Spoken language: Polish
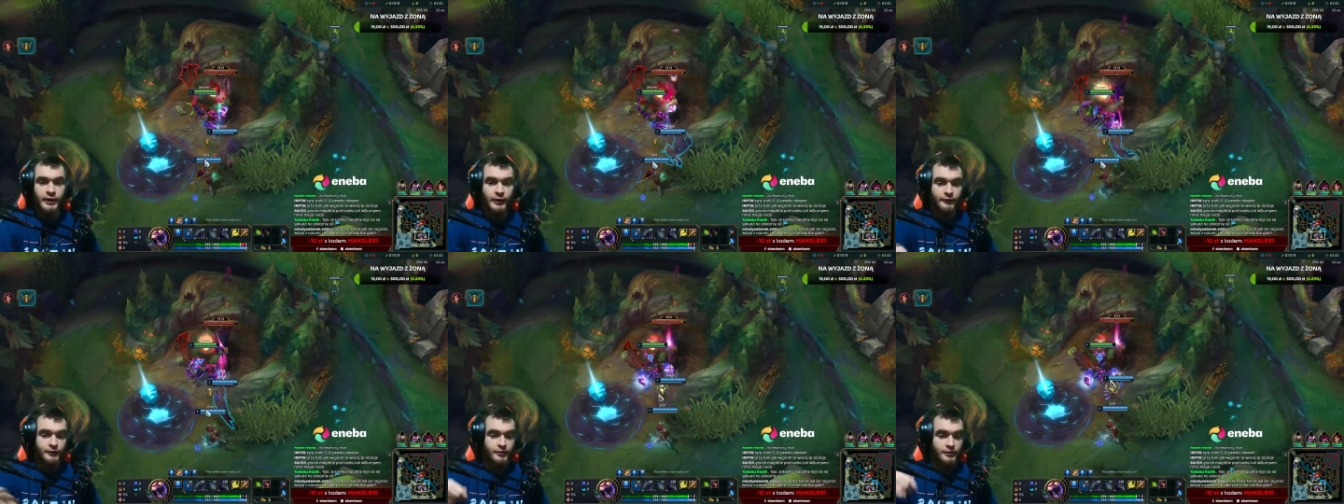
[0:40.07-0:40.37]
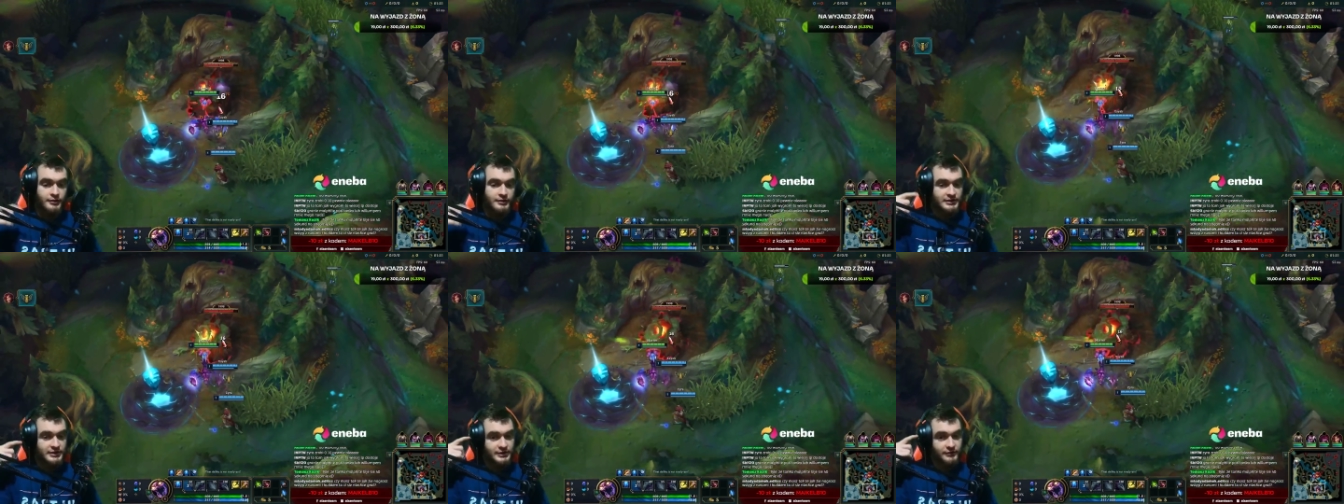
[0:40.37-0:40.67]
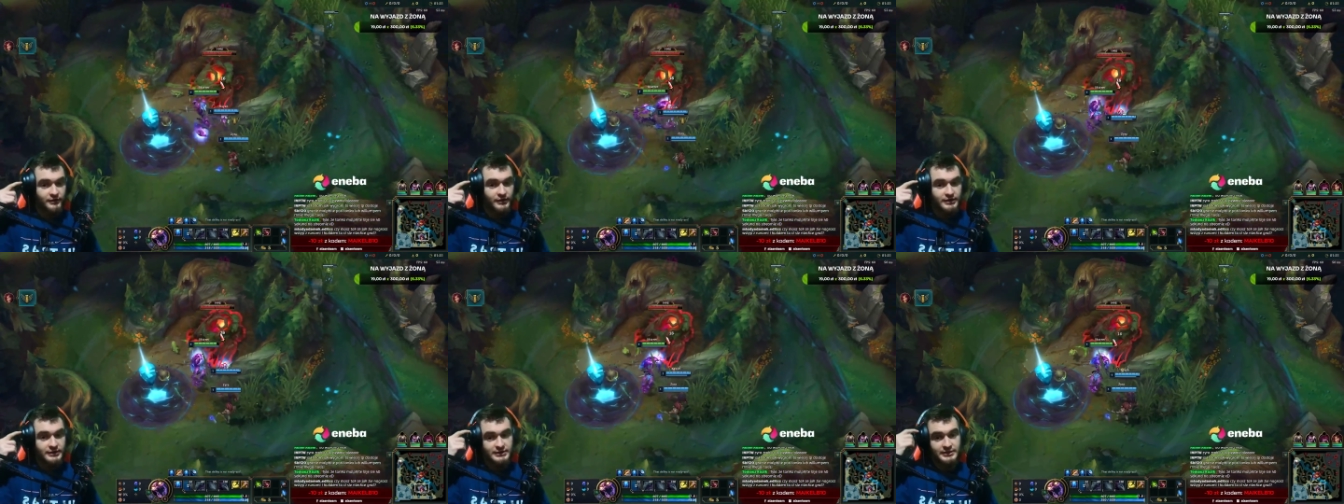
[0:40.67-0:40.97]
W
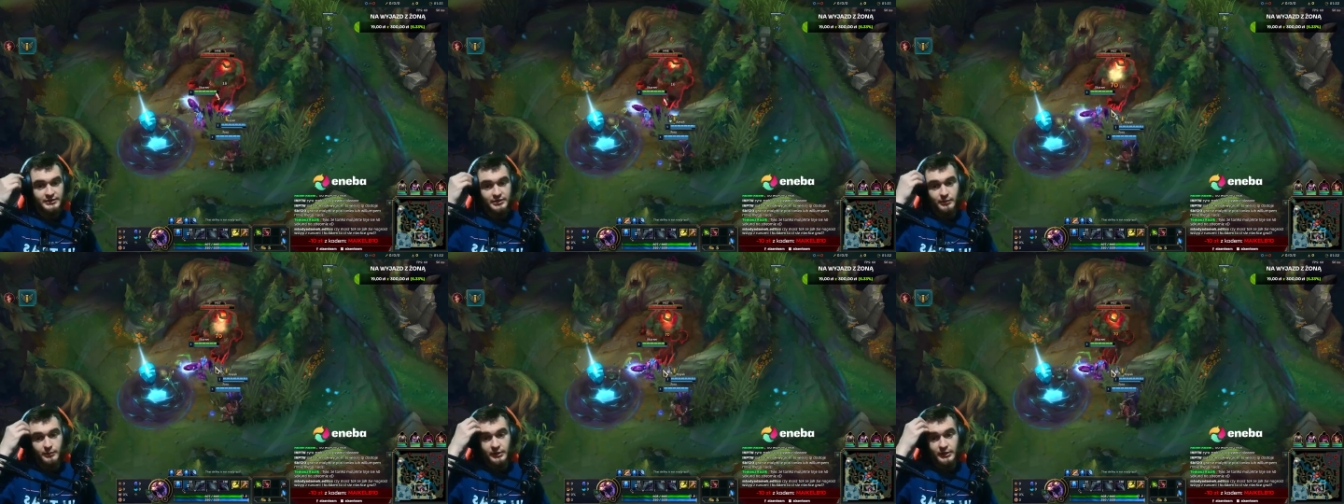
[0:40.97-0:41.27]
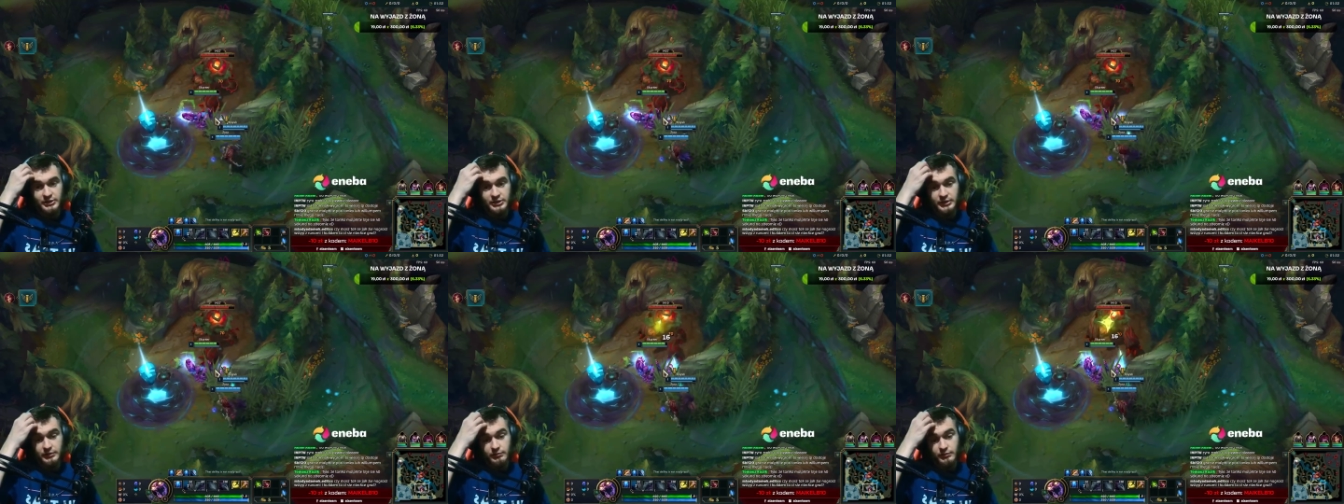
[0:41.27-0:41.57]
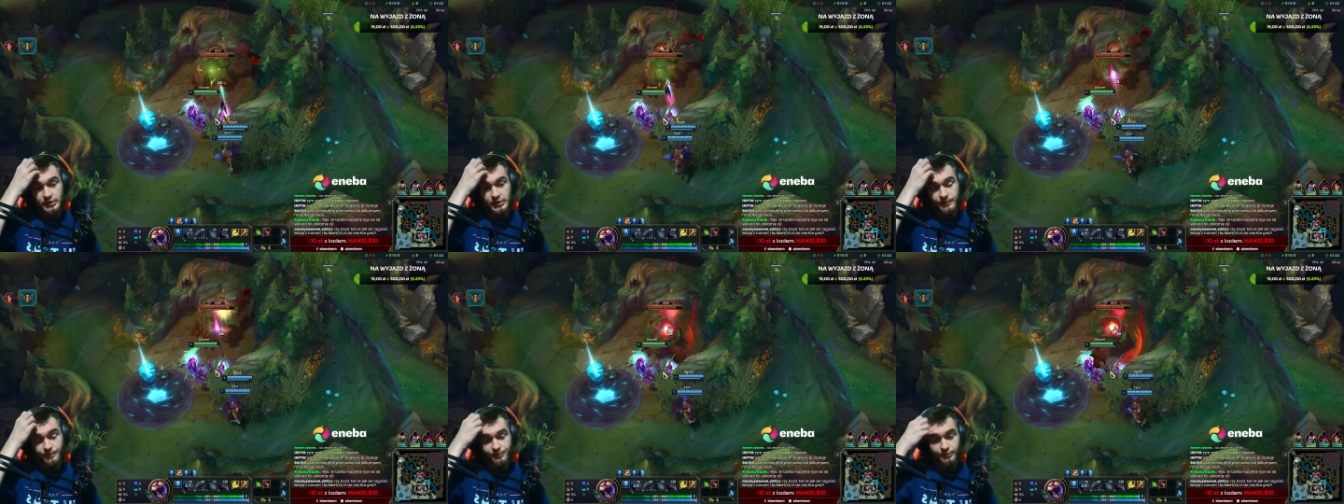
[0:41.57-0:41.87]
konsekwencji
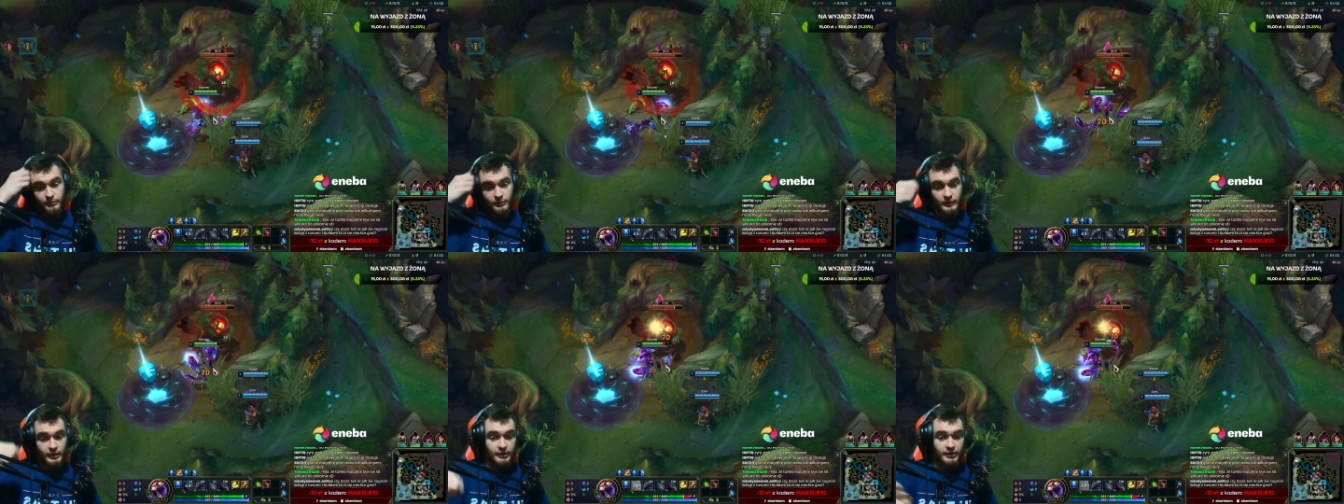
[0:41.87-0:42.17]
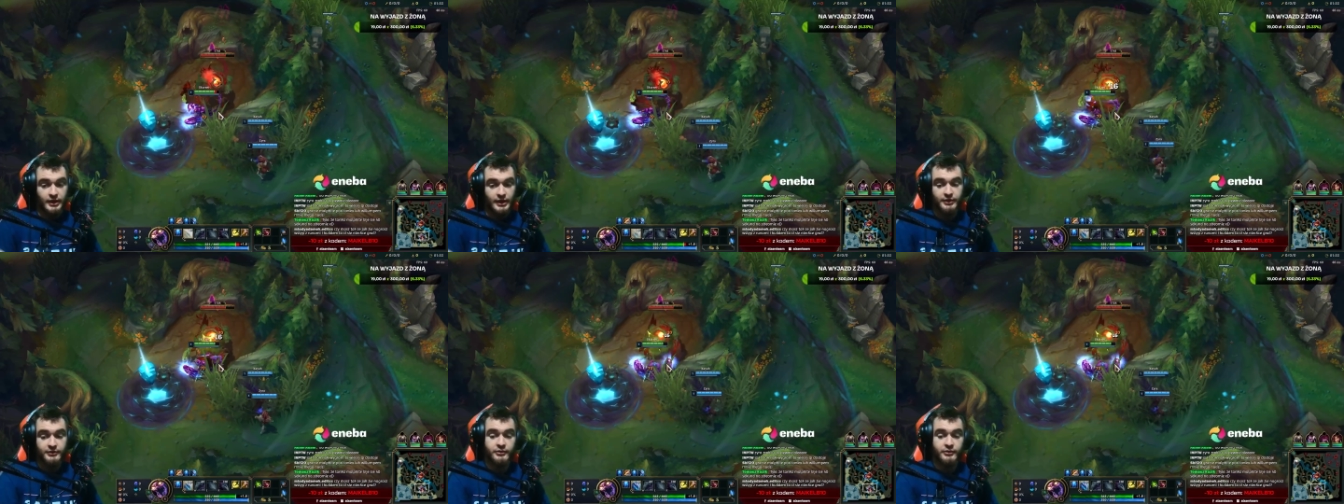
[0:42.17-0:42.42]
zobaczymy na